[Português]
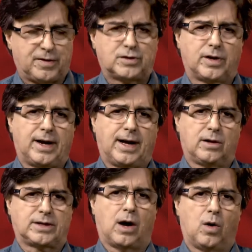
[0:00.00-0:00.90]
A
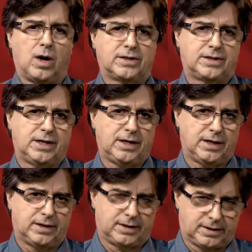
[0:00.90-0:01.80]
professora Elza
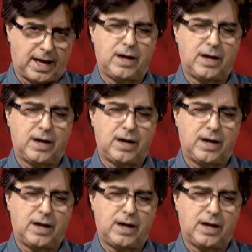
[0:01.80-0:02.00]
Rossi